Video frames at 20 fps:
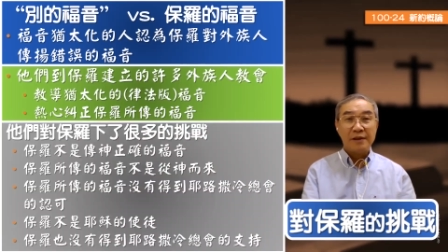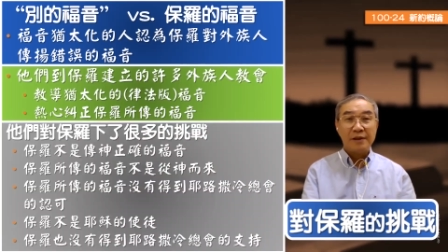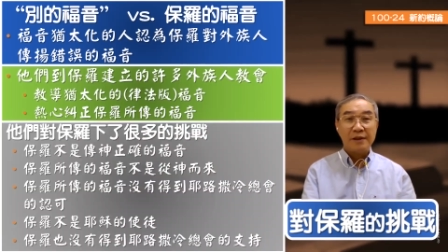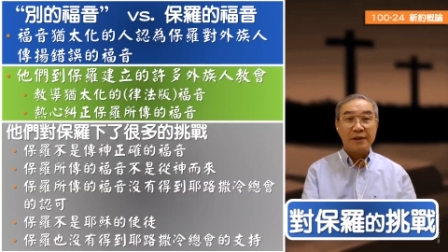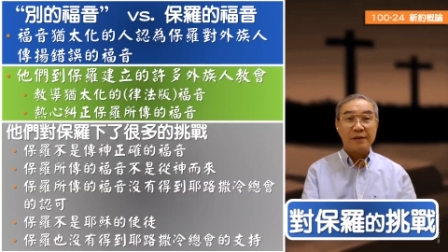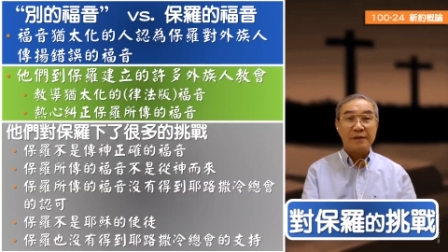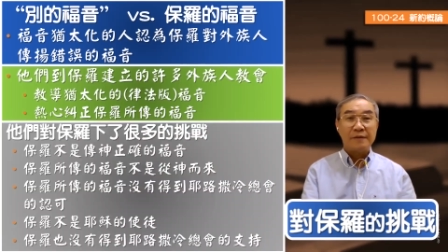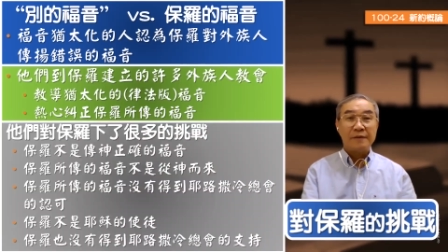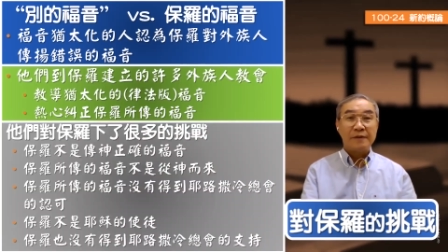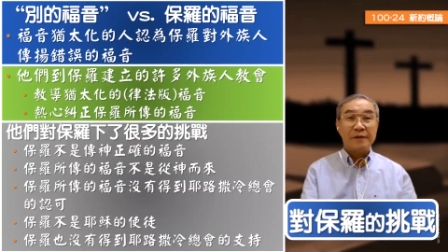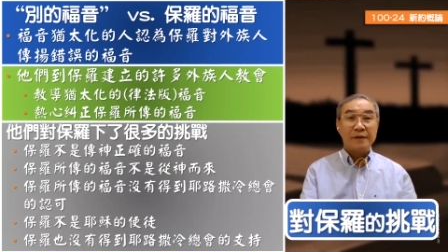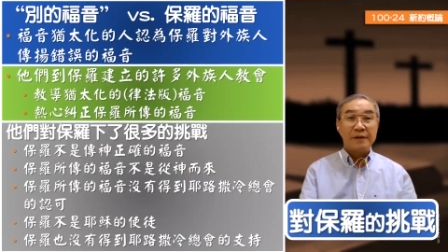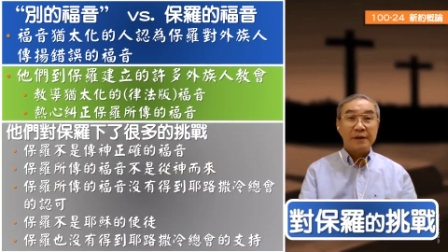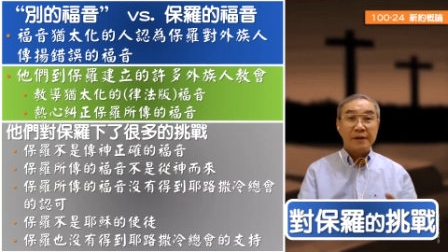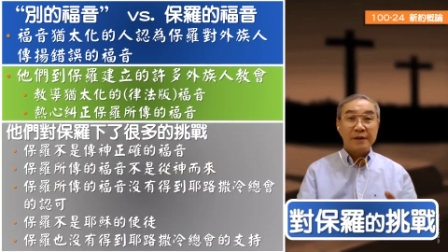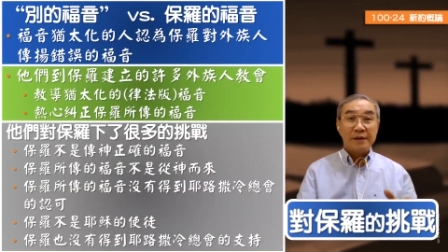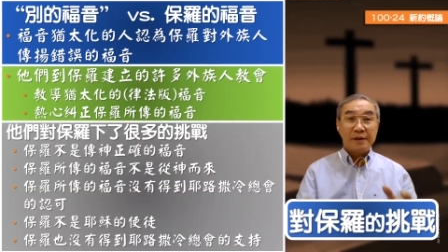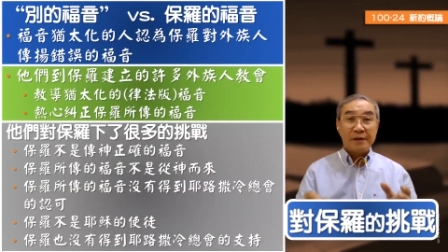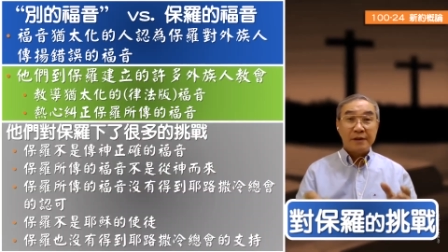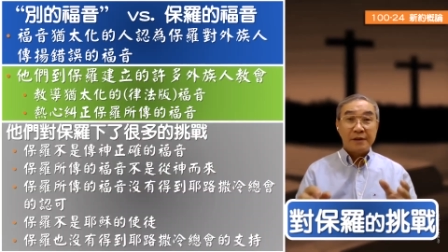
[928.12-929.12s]
那
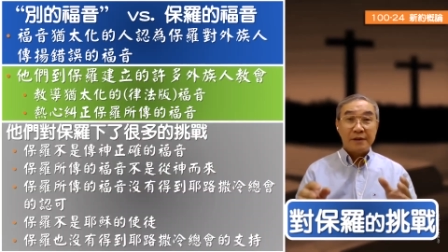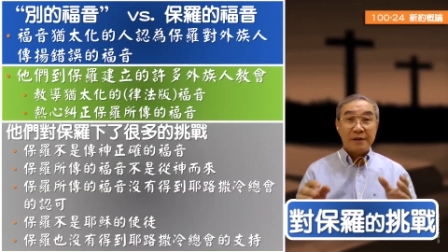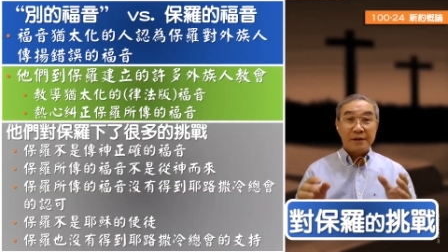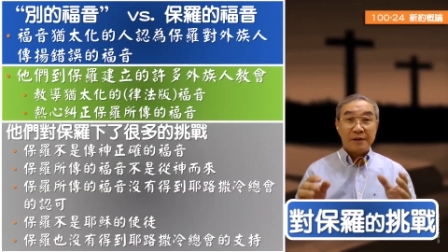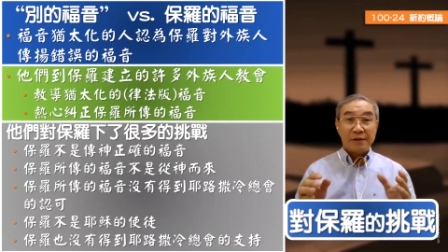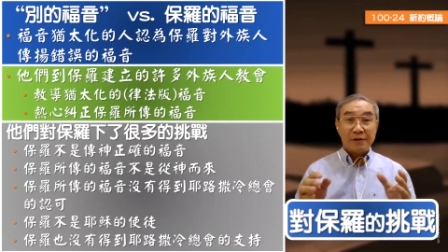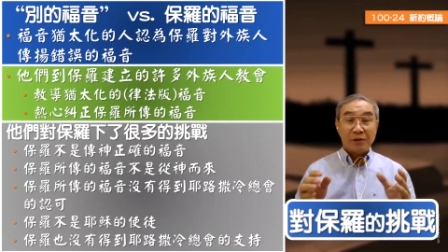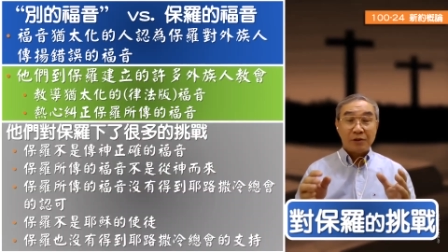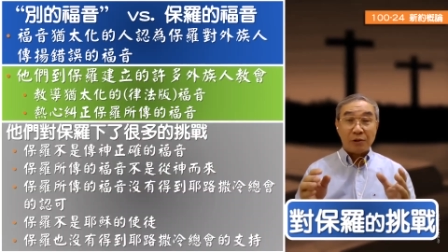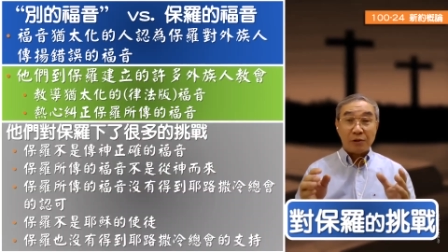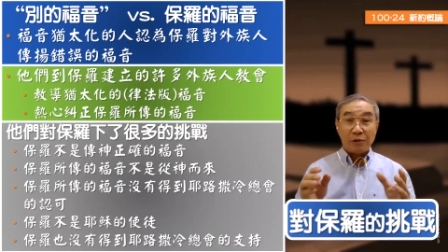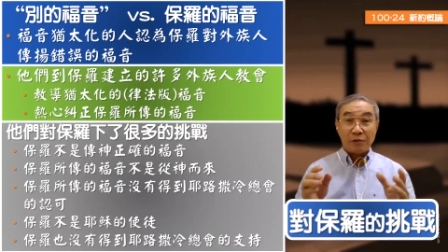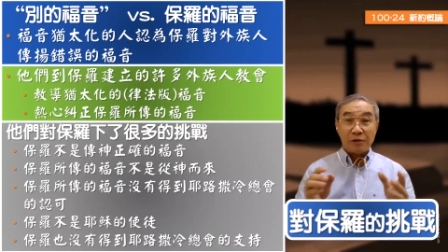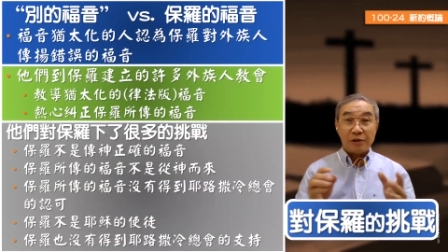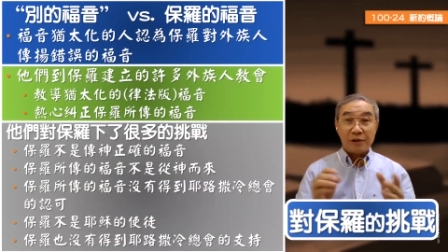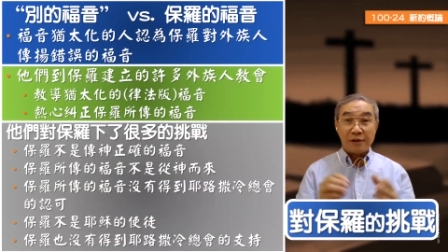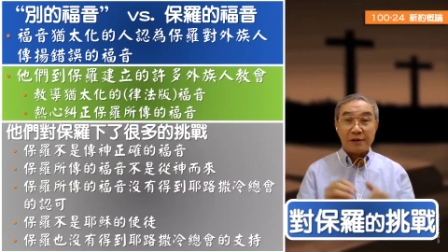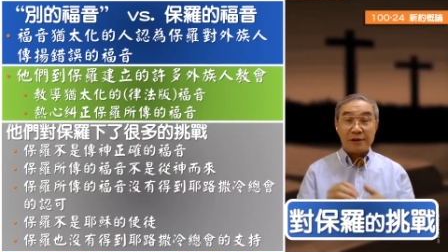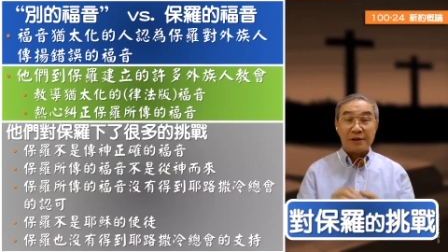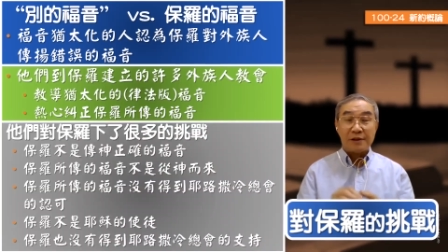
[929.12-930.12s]
同
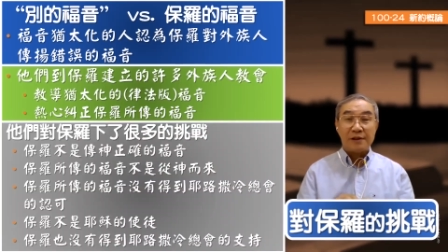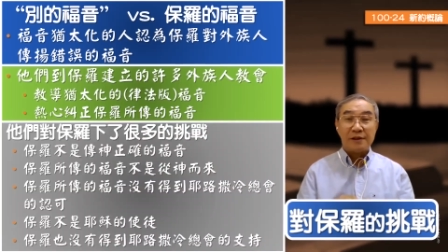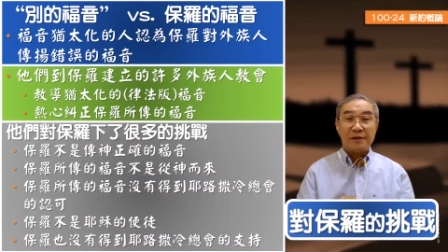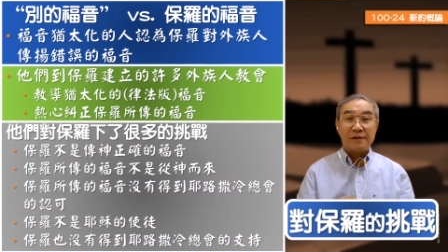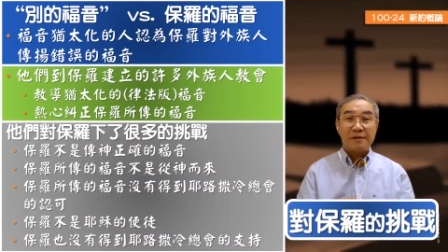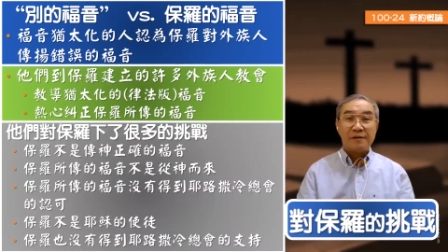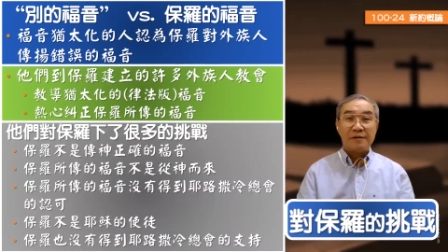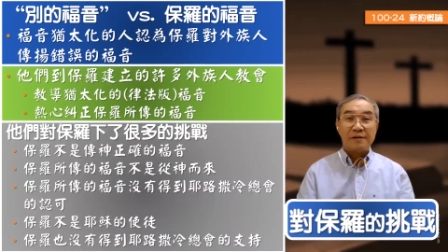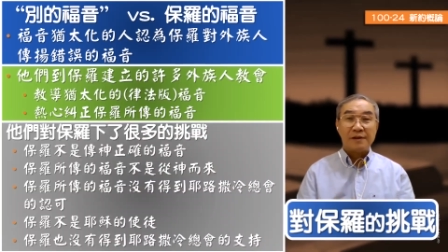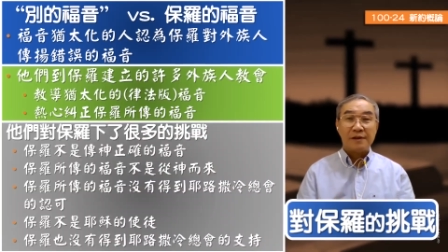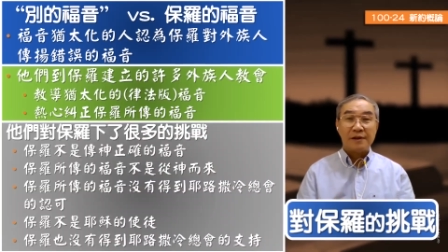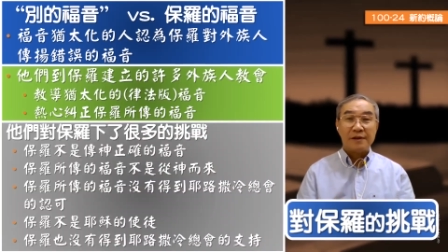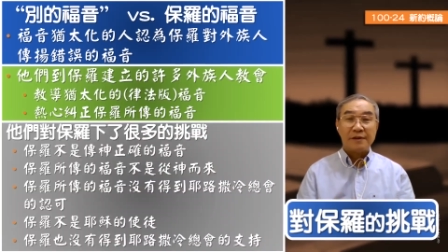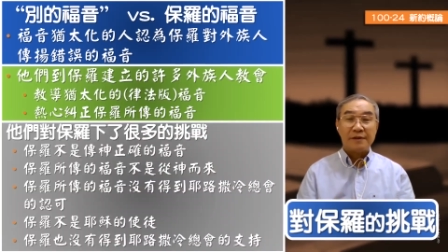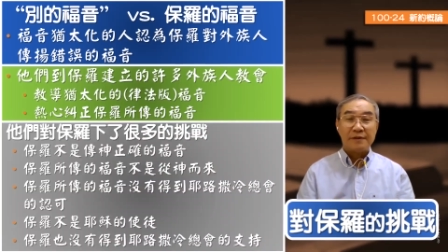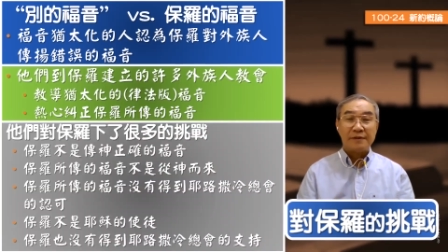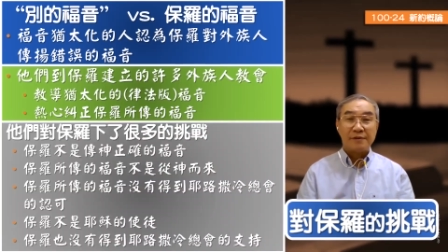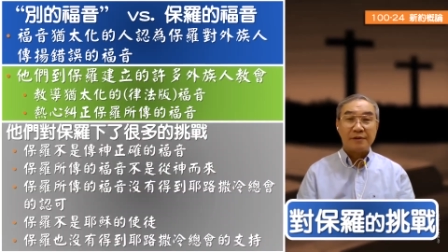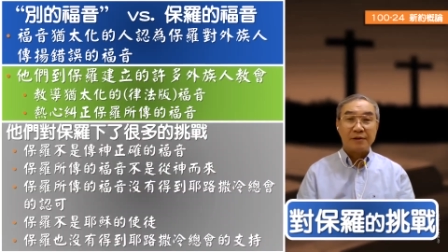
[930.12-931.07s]
时呢啊。